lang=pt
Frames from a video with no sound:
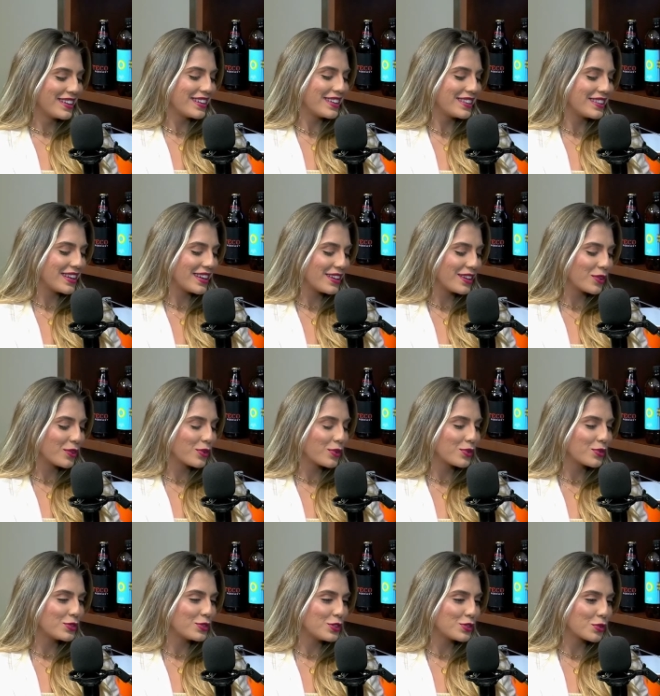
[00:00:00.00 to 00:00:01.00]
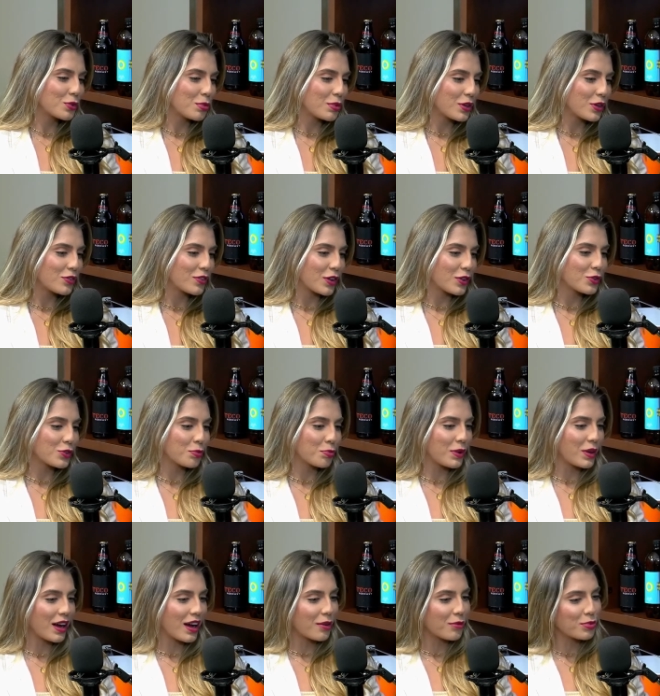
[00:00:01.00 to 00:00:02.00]
E daí eu descobri que eu falo
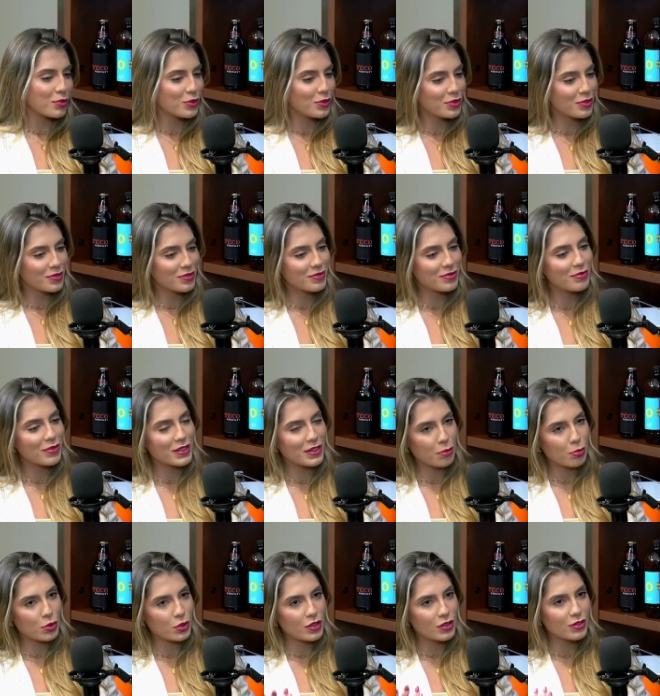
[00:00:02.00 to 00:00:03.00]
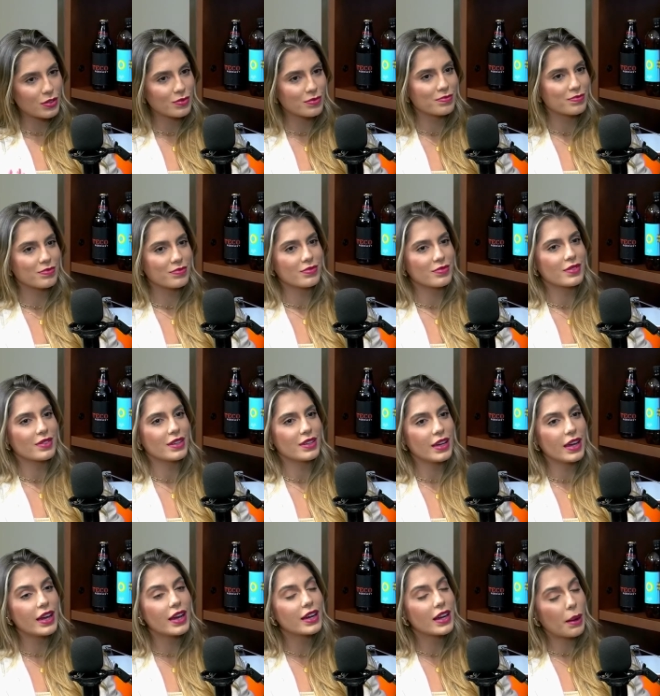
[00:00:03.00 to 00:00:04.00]
super rápido. Mas é por isso. E
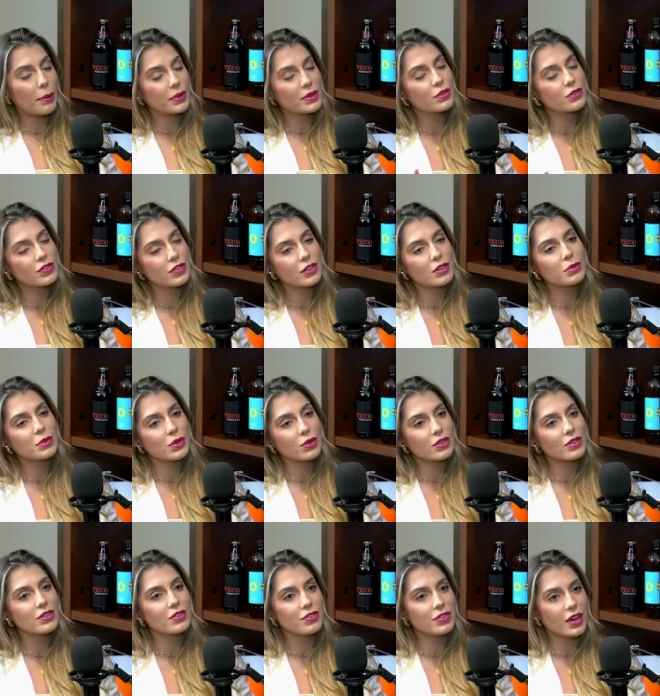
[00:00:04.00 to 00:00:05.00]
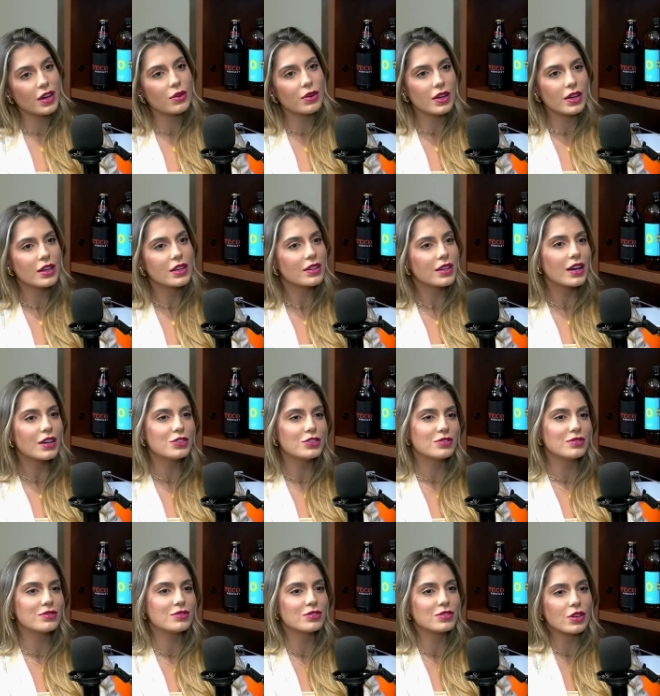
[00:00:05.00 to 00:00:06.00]
aí acaba não ficando uma coisa fiel à realidade.
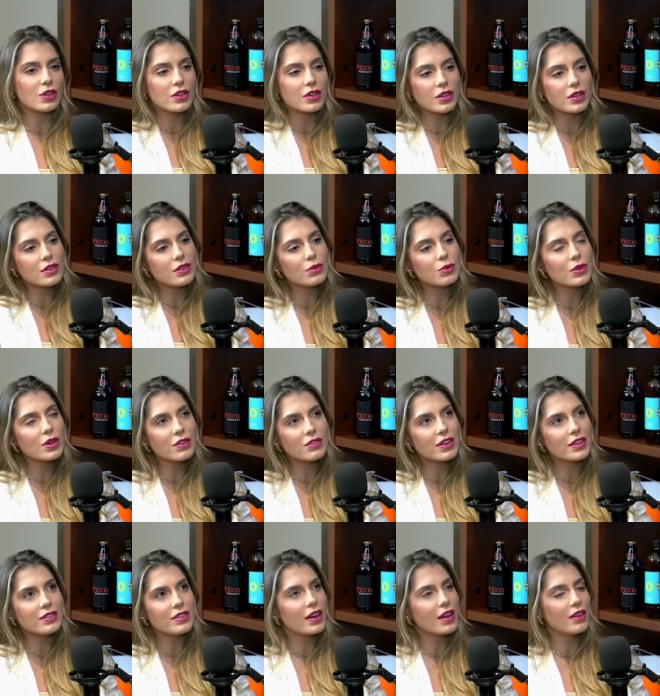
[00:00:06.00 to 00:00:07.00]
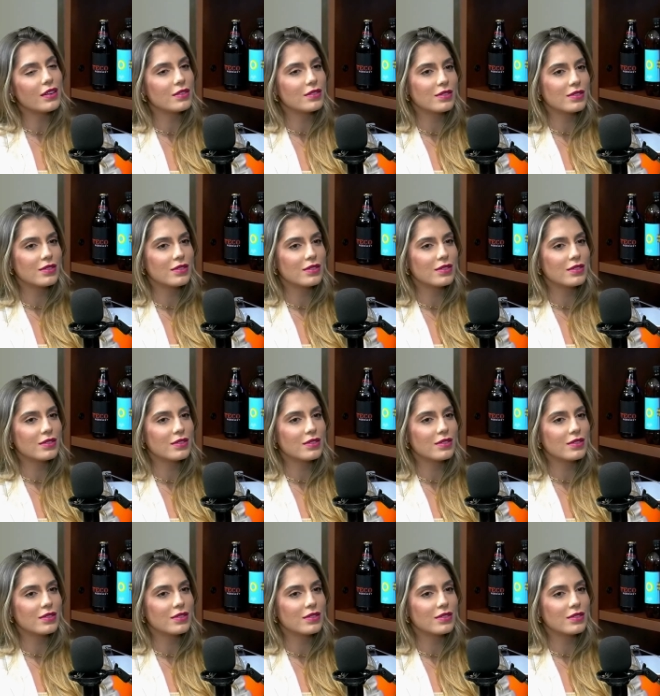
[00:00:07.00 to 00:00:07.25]
Sim. Só que nunca vai ser.